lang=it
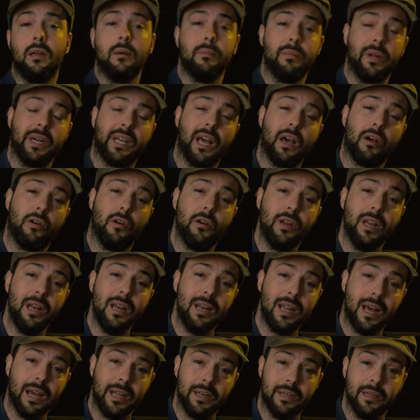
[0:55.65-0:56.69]
Perché con il
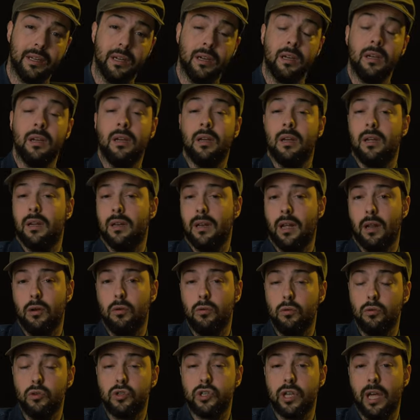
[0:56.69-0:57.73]
LED la
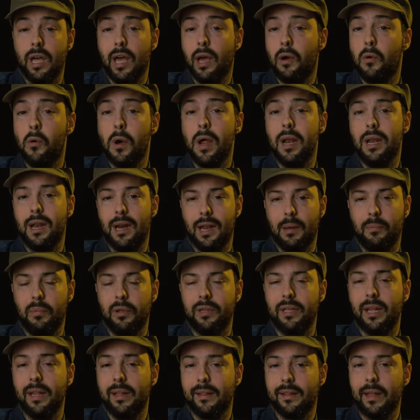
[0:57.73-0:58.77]
luce è quella, la
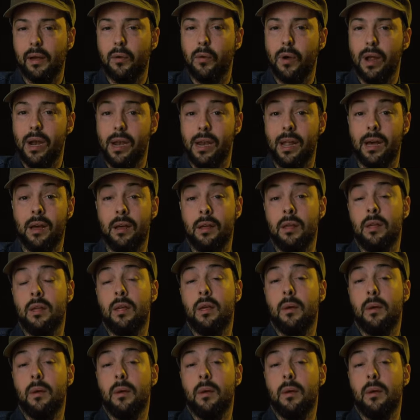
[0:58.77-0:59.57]
potenza è quella,